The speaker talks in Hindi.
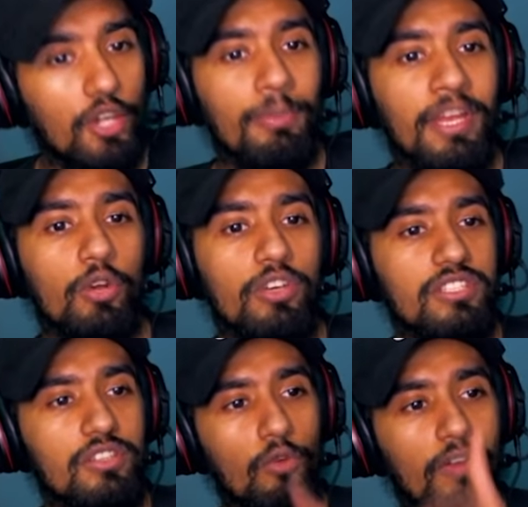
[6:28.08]
मेरे को
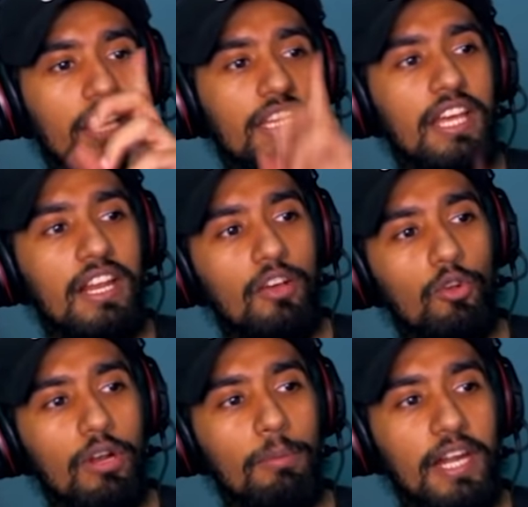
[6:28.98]
इसने ओवर नहीं दिया ना
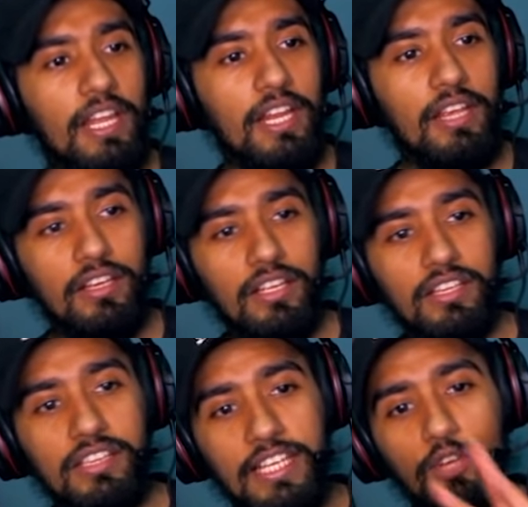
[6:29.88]
क्रोनल पांड्या ने
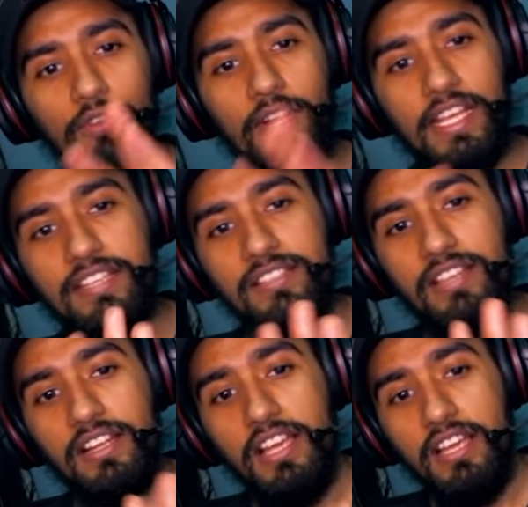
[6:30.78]
तीन ओवर 21
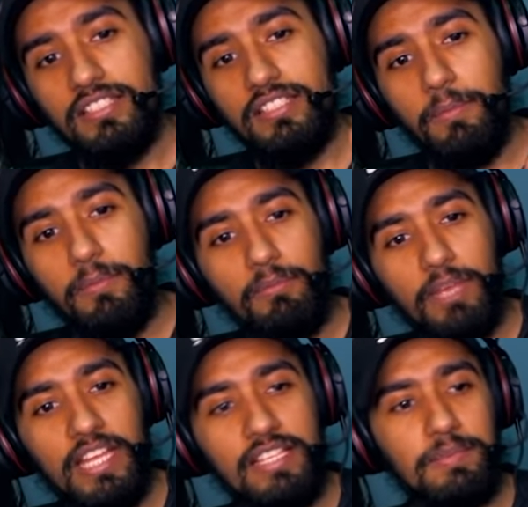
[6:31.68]
रन सब
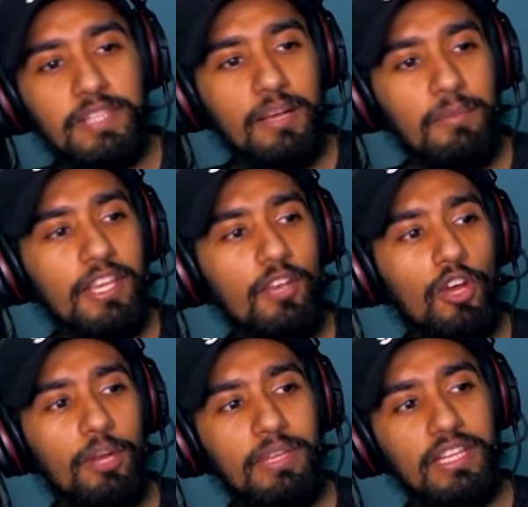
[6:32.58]
मेरी सबसे कम की
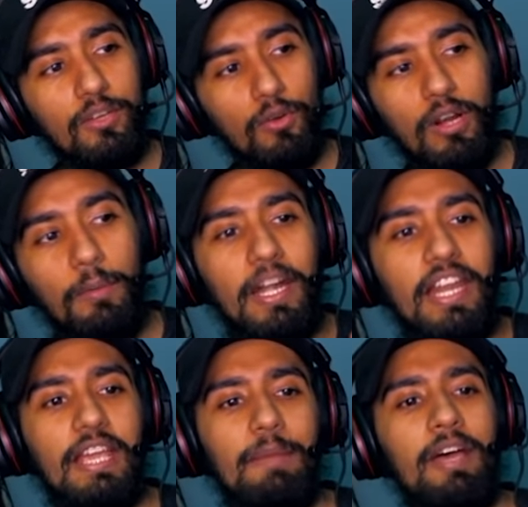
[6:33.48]
इकोनॉमी थी क्रोनल पांड्या
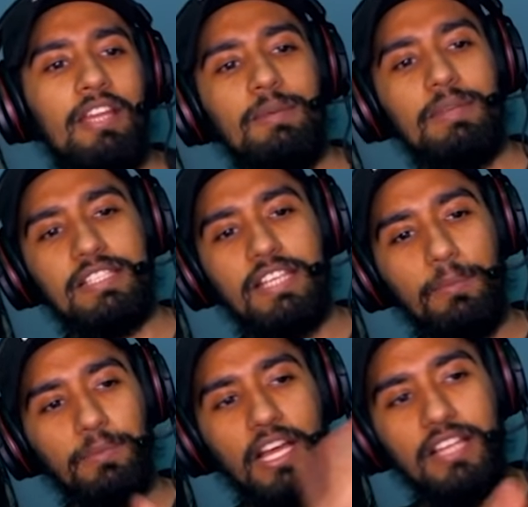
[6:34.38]
के बाद ही बस
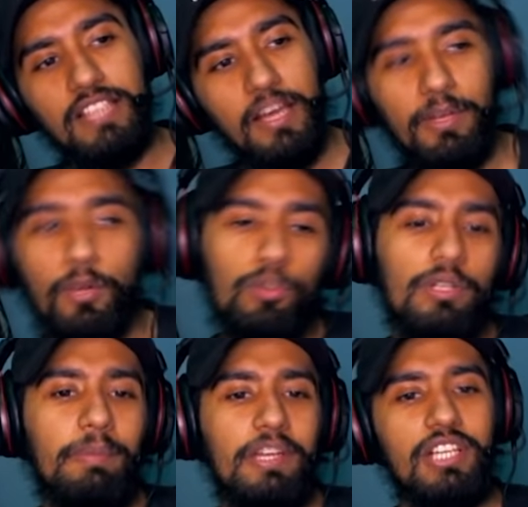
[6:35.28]
कप्तान साहब ने खुद
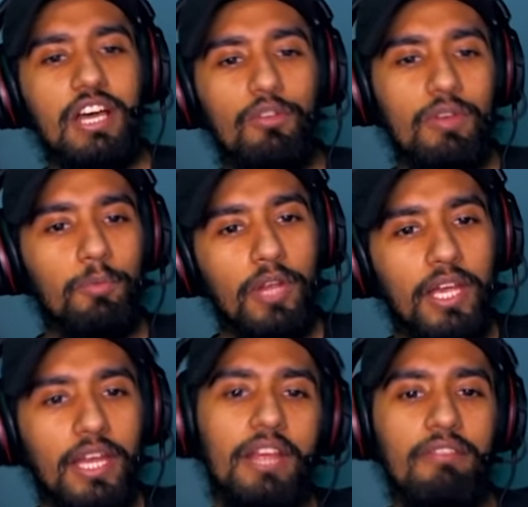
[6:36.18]
अपने चार ओवर पूरे
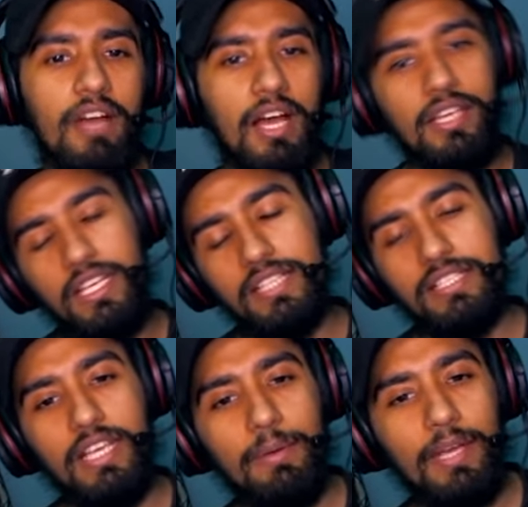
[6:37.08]
करे वाह ये सही है भाई